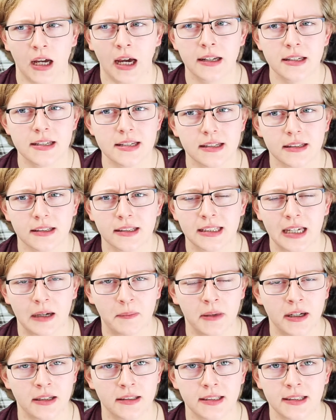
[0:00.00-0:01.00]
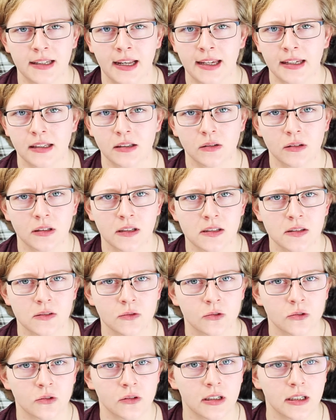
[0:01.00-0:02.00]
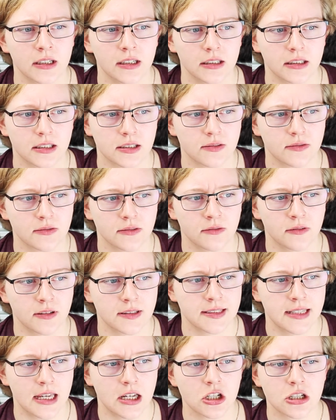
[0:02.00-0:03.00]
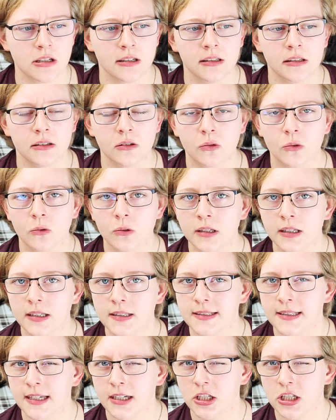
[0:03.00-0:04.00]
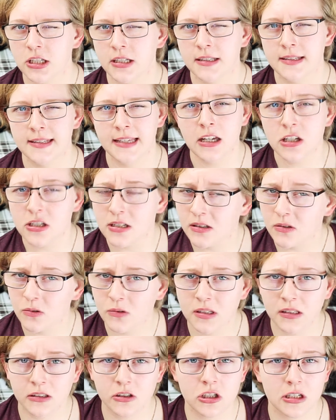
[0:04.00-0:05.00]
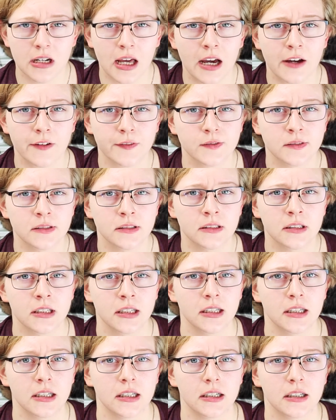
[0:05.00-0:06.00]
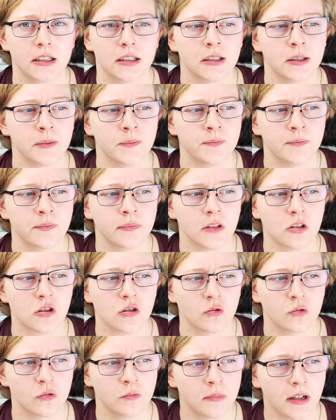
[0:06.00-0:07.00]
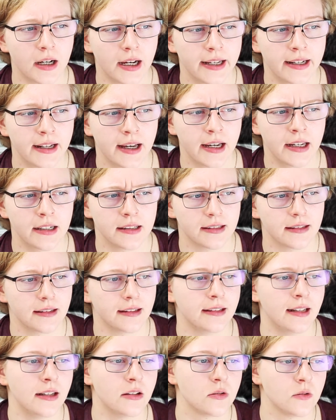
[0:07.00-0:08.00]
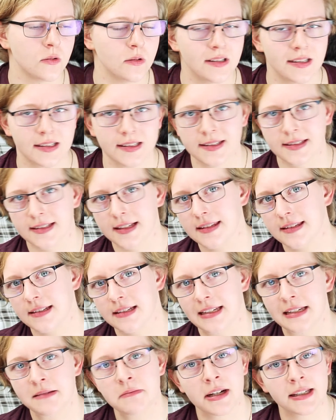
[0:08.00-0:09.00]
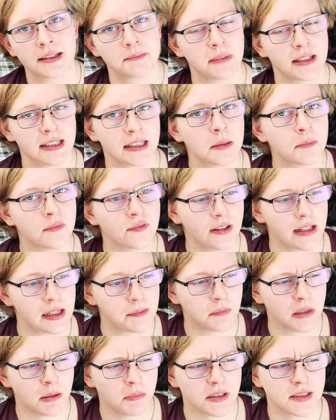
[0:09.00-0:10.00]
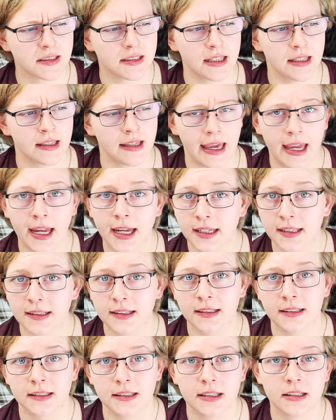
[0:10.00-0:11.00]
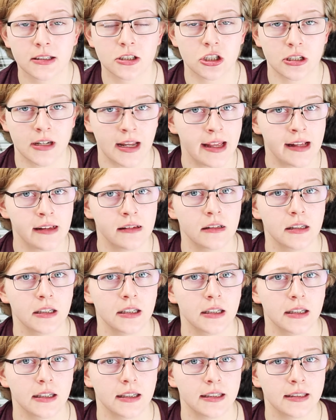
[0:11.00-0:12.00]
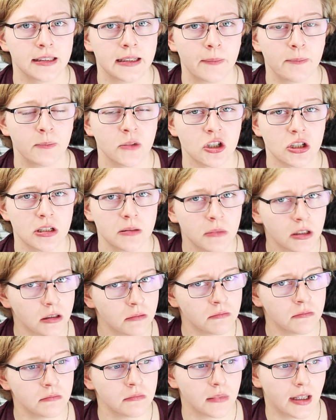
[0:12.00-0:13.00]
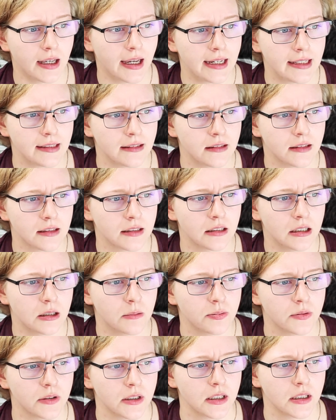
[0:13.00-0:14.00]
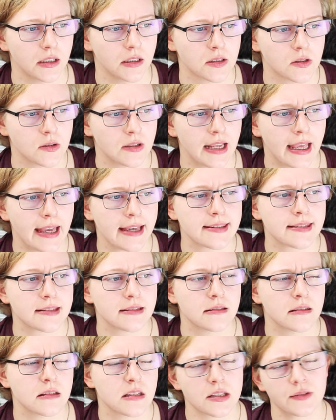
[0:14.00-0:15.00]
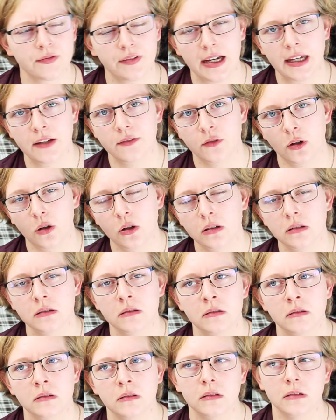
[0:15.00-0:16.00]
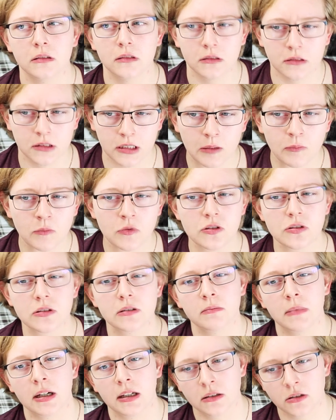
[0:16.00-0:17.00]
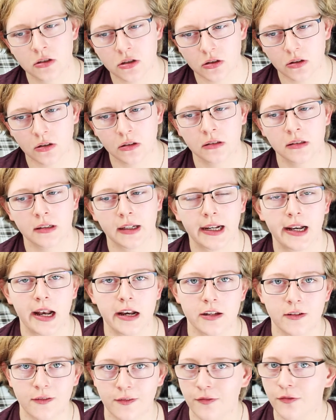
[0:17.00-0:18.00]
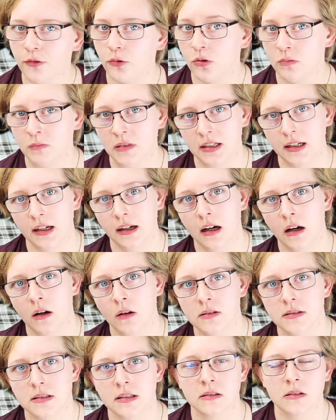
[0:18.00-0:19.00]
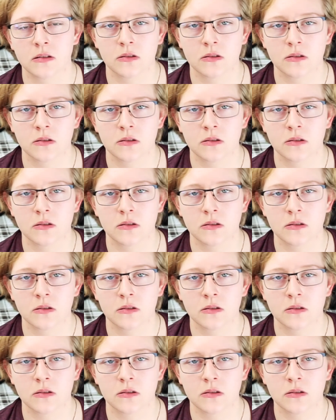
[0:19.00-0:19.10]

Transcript: gar nicht gejammert die Nächte oder so. Das, sie war sehr schnell ruhig. Sie hat schn sehr schnell durchgeschlafen. Ähm, Stubenreinheit, natürlich ist das ein Thema bei jedem Welpen, aber es ging echt richtig schnell. Ich habe mit Schlimmerem gerechnet. Ich glaube, so die ersten zwei Wochen, da musste man schon relativ früh mit ihr raus,